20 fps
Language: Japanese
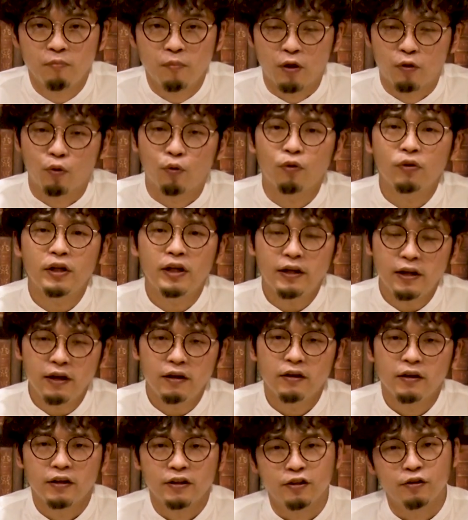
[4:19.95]
ここで
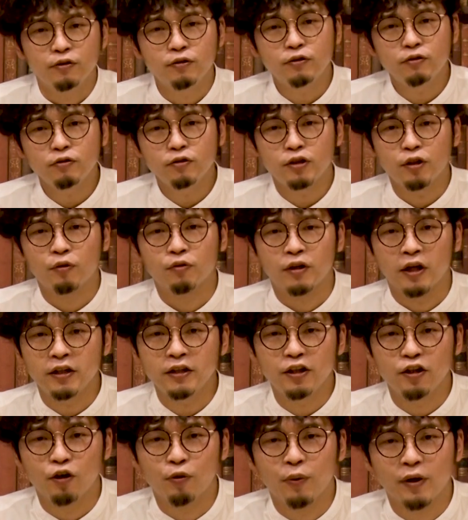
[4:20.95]
ね、救急車をな
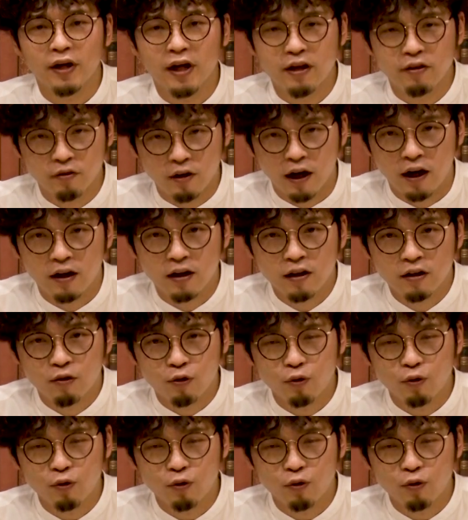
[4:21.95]
んで呼ばないのか、